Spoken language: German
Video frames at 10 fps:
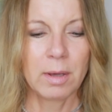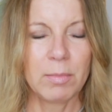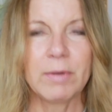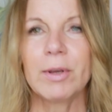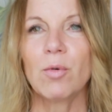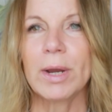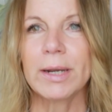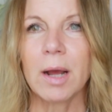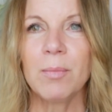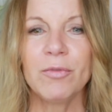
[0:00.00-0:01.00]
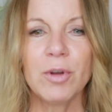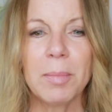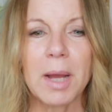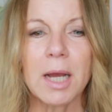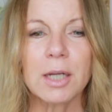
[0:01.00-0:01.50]
mit Vigo einen Abend
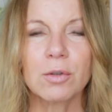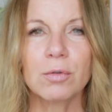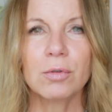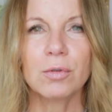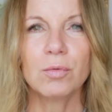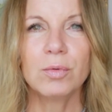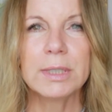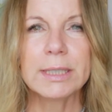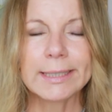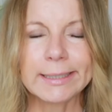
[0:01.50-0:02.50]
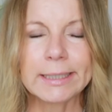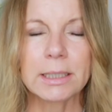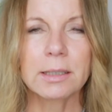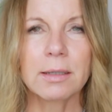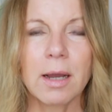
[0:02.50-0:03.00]
verbracht und nun ist der
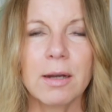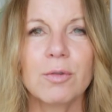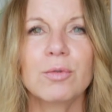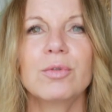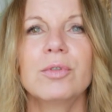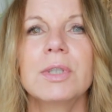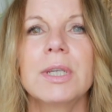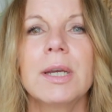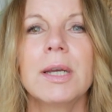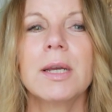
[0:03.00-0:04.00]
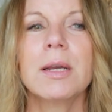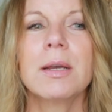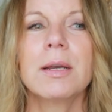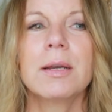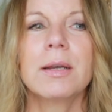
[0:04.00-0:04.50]
nächste Tag und
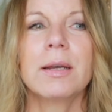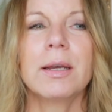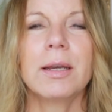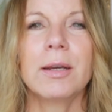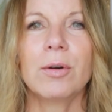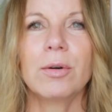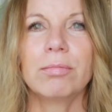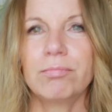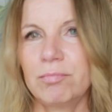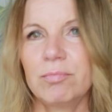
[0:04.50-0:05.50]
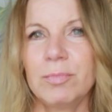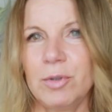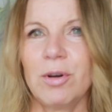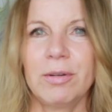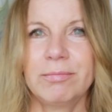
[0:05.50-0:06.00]
er,
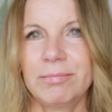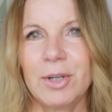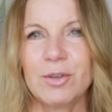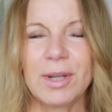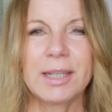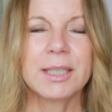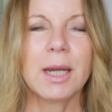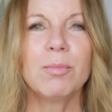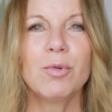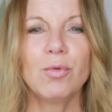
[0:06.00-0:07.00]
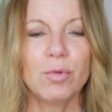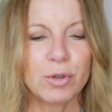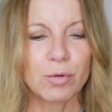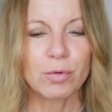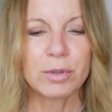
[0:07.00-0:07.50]
ja, also er hat sie
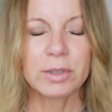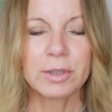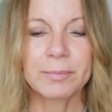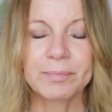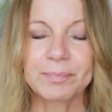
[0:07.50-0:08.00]
abgeholt und